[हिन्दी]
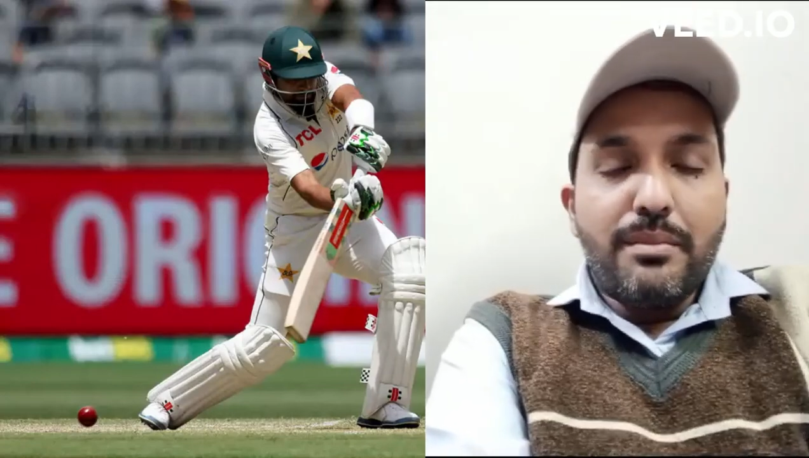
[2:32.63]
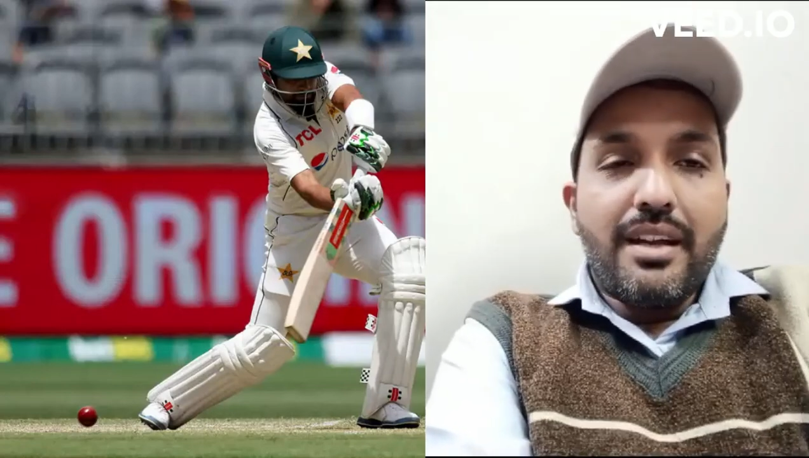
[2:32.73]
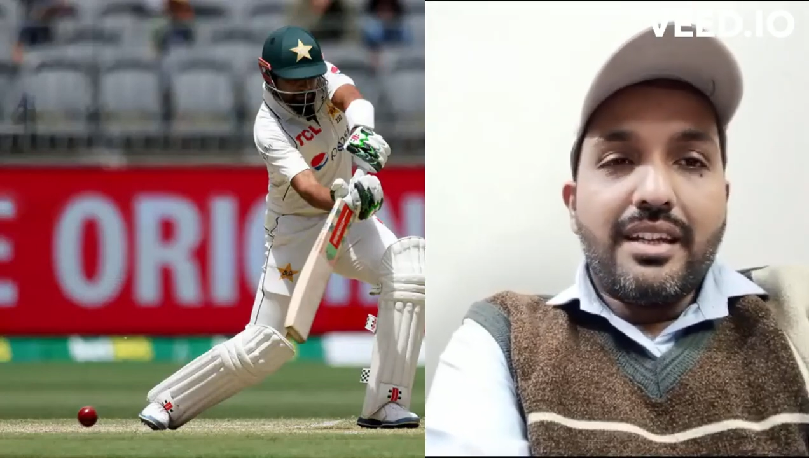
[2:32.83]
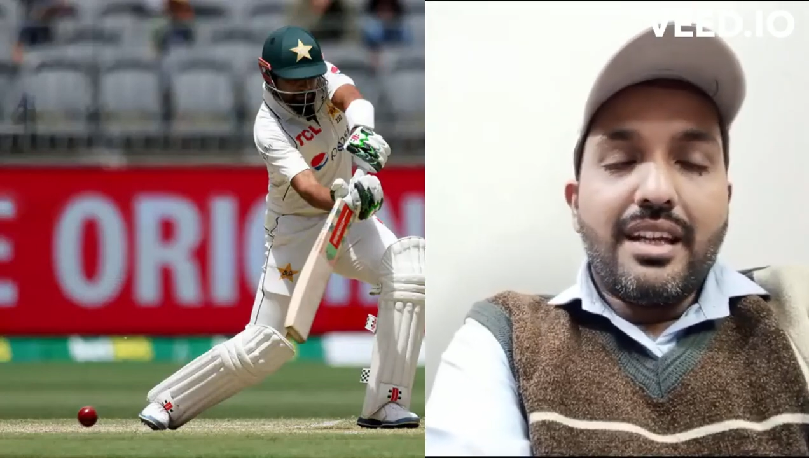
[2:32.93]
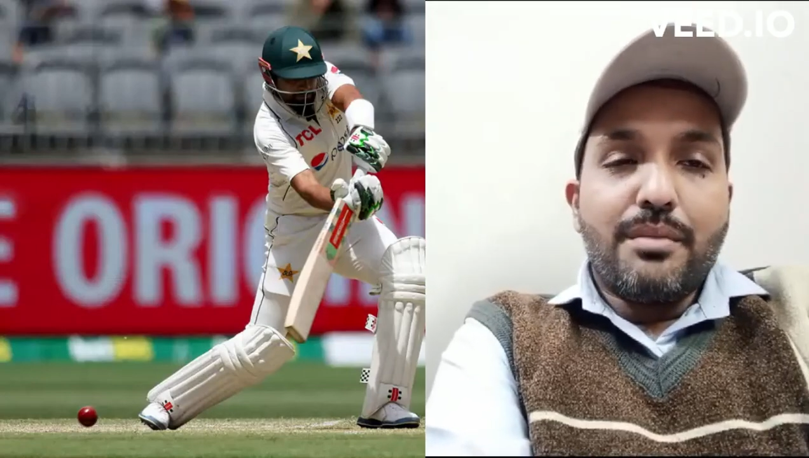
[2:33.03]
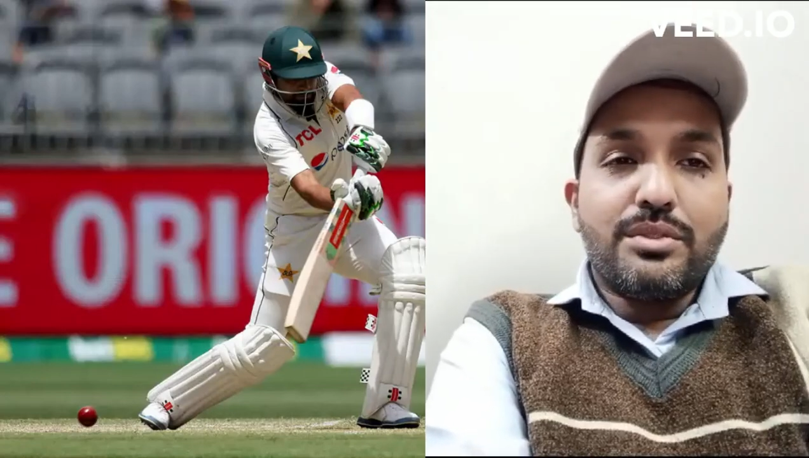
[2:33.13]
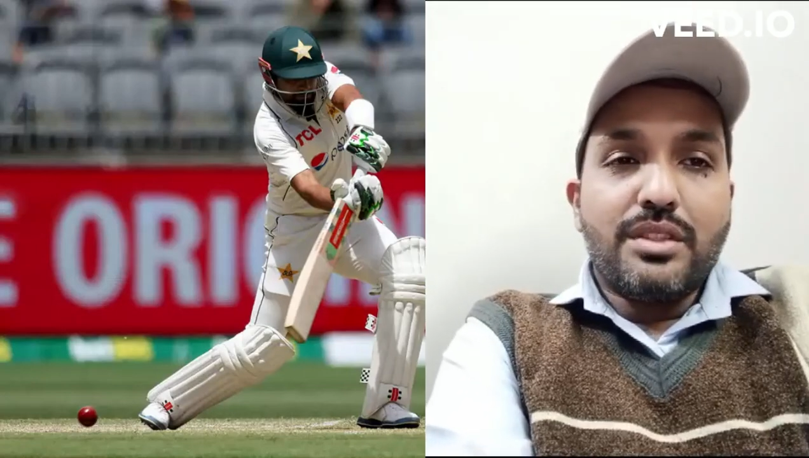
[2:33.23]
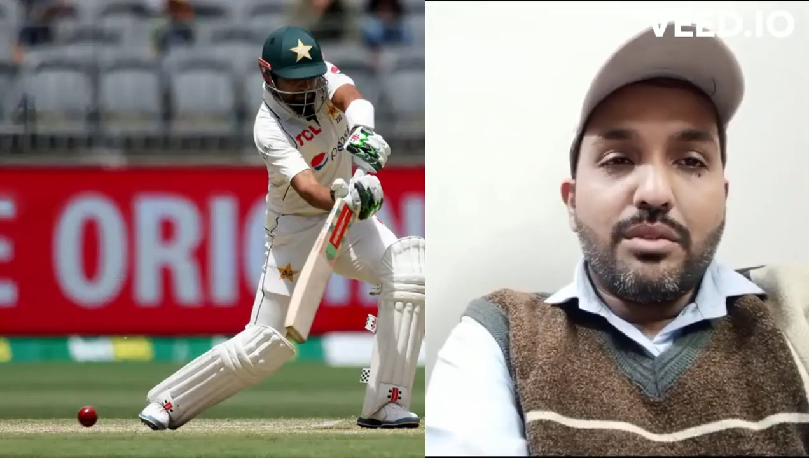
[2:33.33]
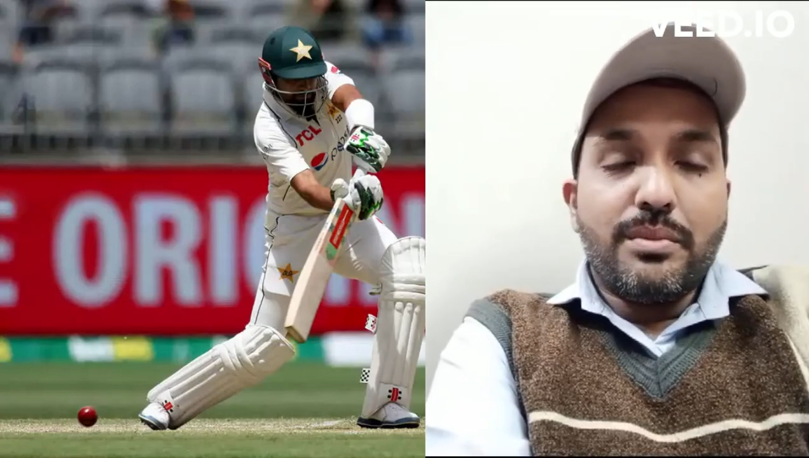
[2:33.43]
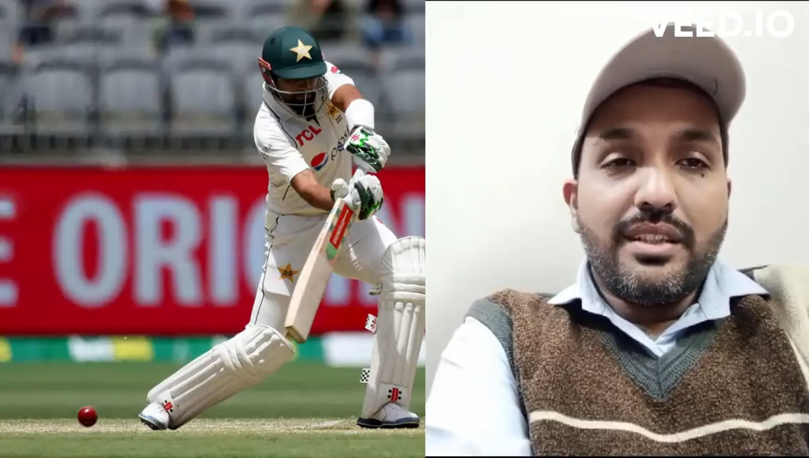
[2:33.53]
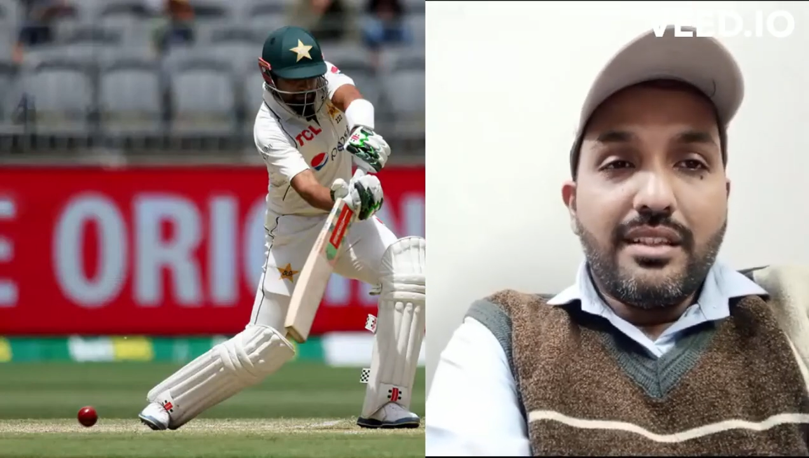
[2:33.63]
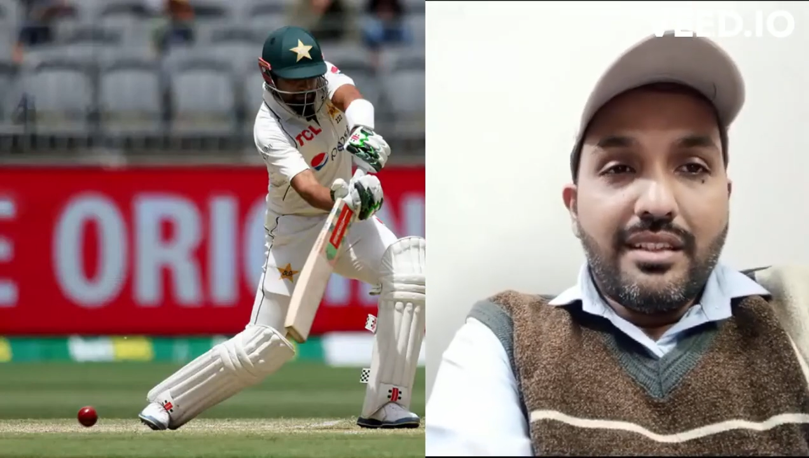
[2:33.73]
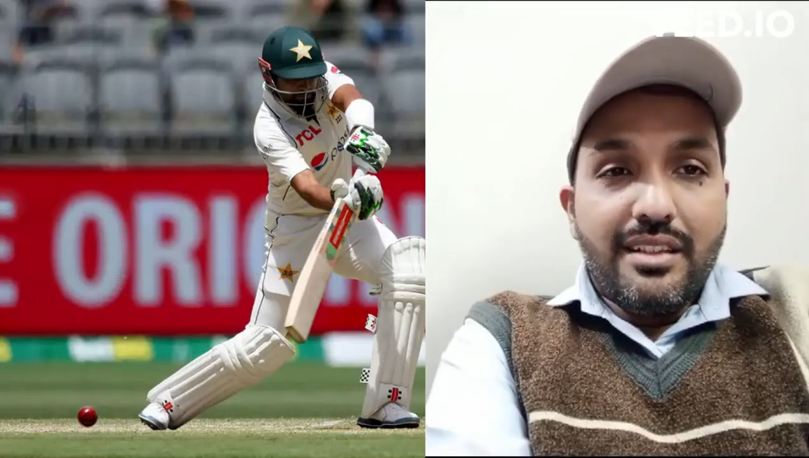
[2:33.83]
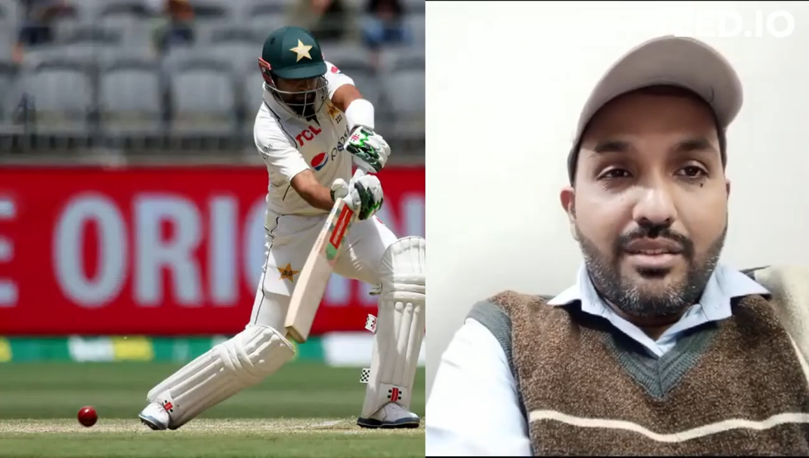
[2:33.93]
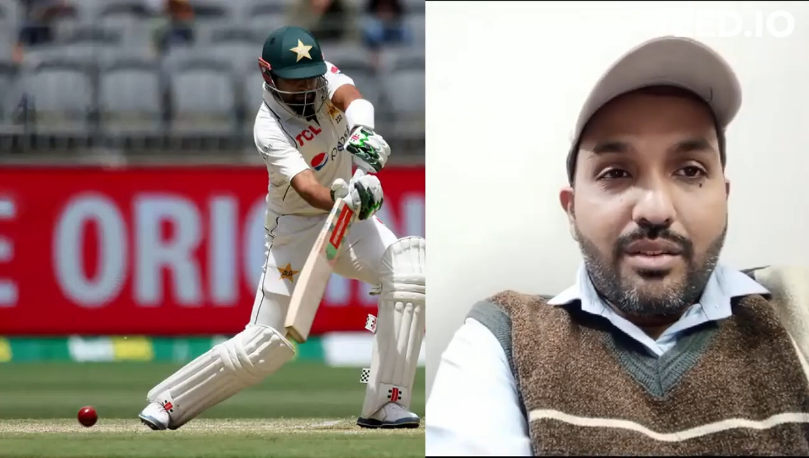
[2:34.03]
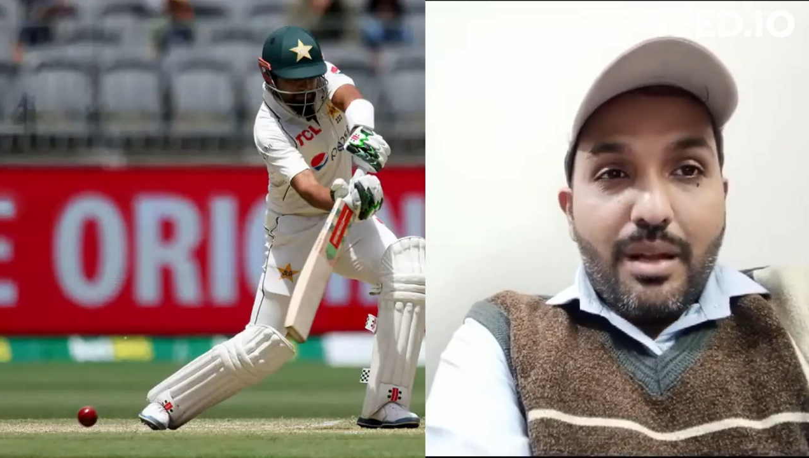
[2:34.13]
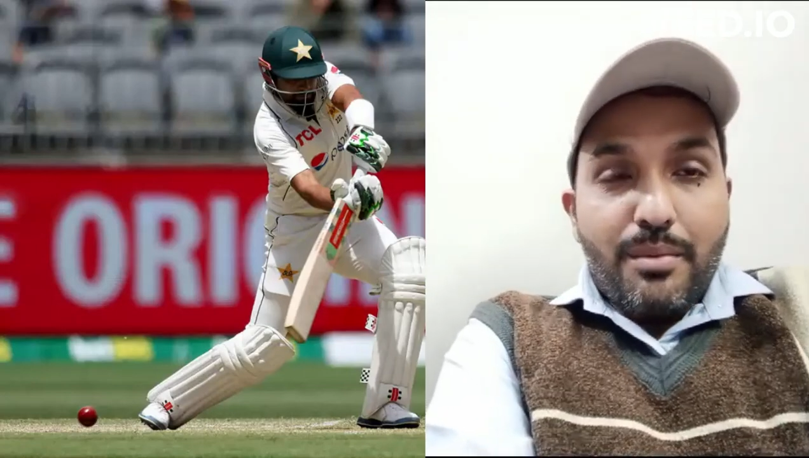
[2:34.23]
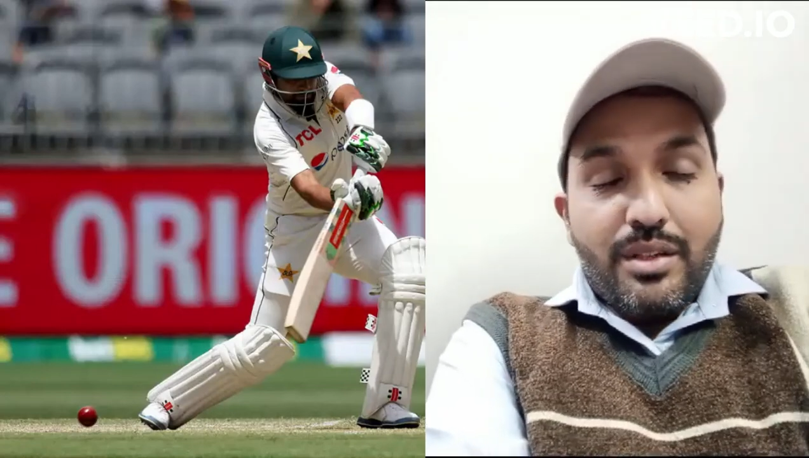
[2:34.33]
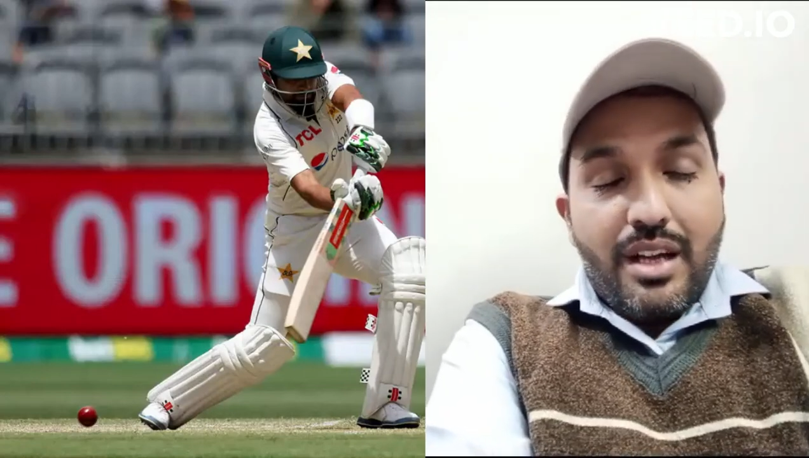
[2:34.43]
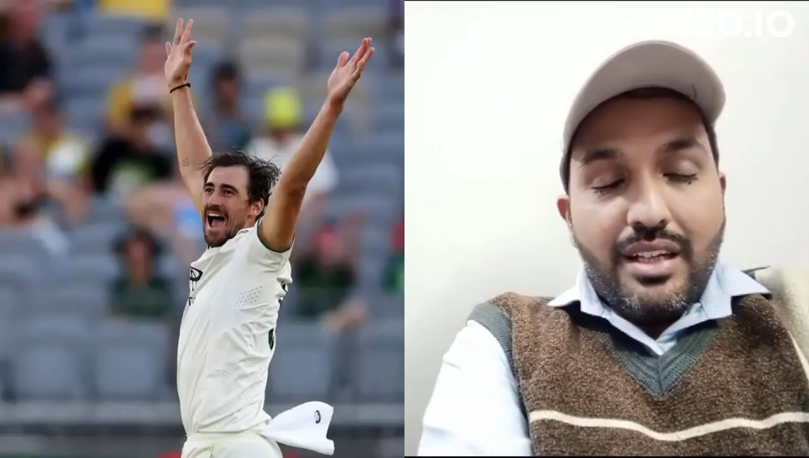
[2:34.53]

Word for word: मारेंगे आपको सरों पर और आप लोग खा